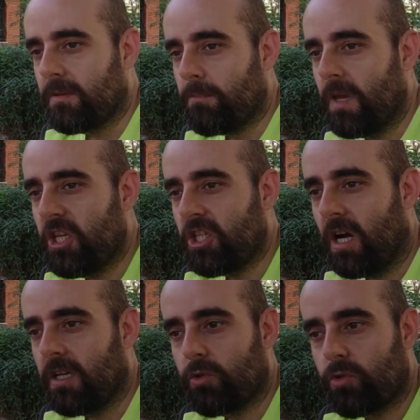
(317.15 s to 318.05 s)
5
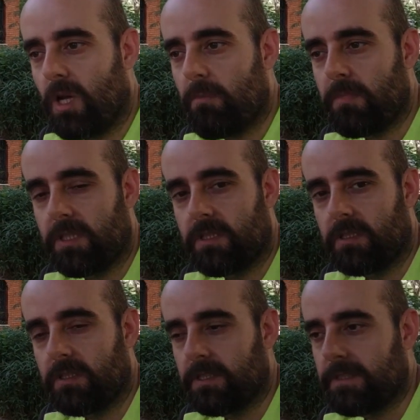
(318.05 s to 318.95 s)
ay süren bir
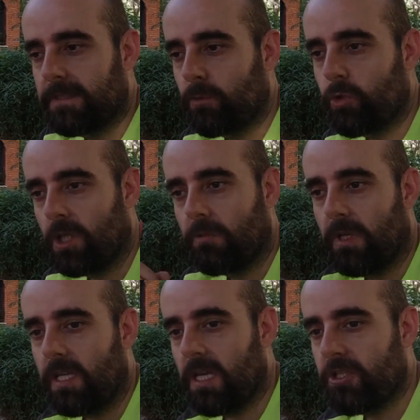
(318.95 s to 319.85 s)
e,
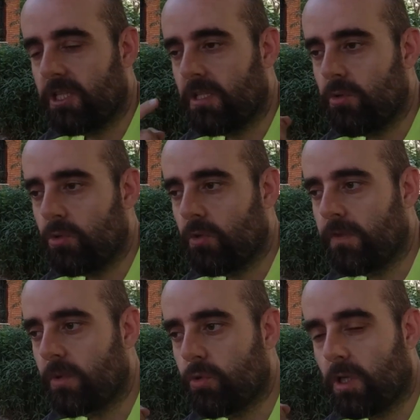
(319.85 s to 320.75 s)
kuşatma gerçekleşiyor
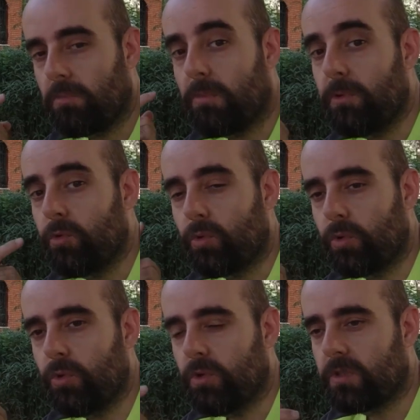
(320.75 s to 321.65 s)
ve kuşatma bir
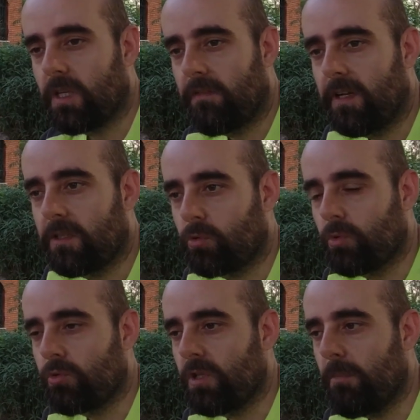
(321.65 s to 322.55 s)
türlü zaferle
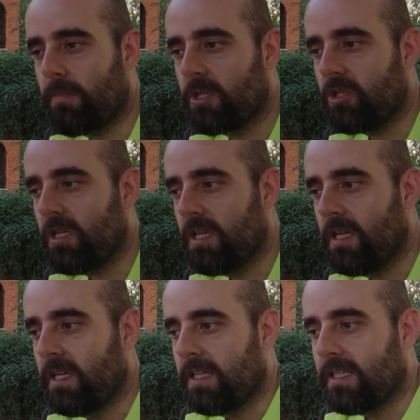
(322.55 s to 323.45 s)
sonuçlanmayınca
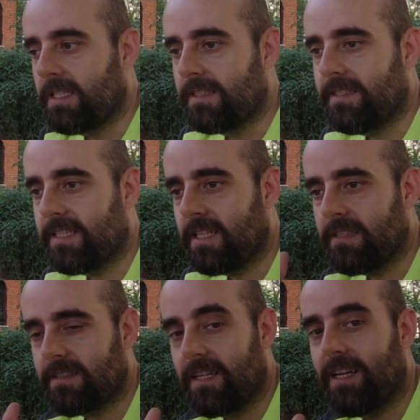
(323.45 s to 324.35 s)
e, tekrar
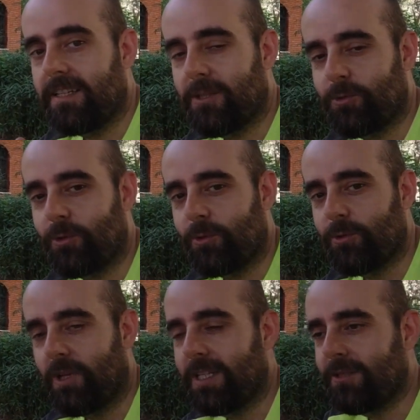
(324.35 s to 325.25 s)
Sarı Ana'ya
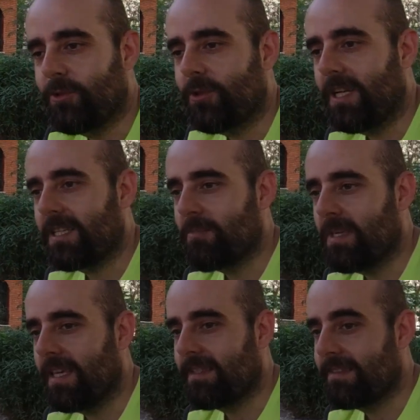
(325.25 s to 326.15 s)
soruluyor. Hani diyorlar ki
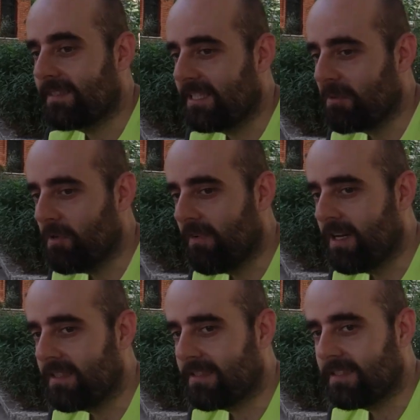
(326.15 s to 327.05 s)
bir eksiklik mi
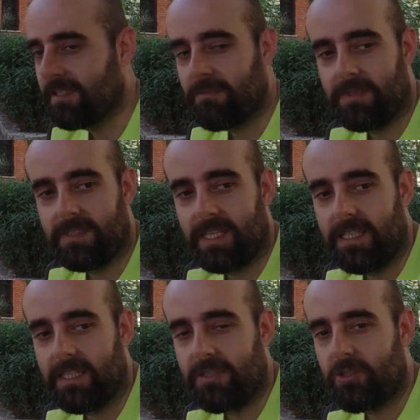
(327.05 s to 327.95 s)
var ya da biz
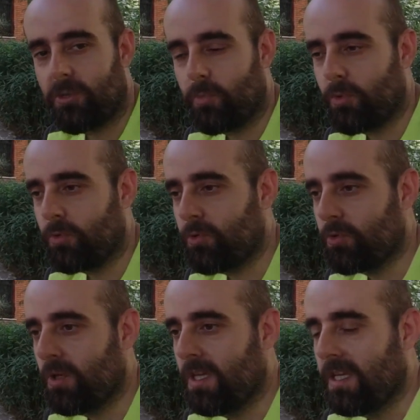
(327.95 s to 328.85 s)
neyi yanlış yapıyoruz
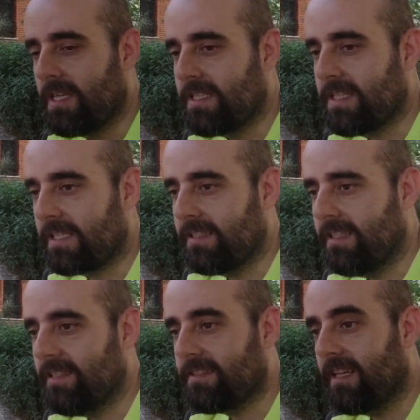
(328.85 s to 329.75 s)

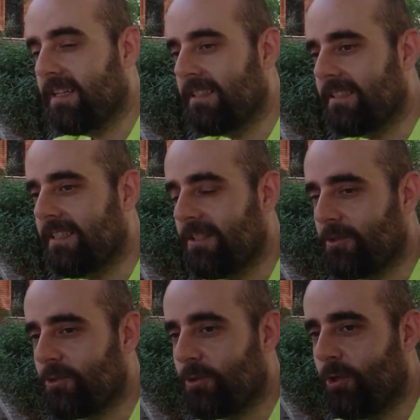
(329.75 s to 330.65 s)
şeklinde. Sarı Ana da
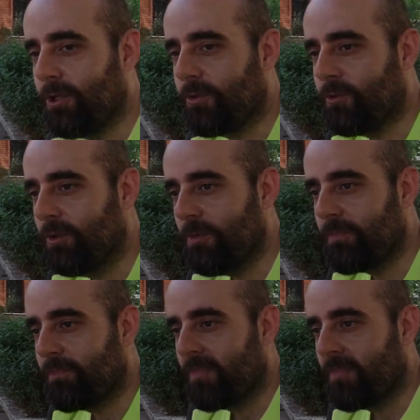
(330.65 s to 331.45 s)
şöyle diyor.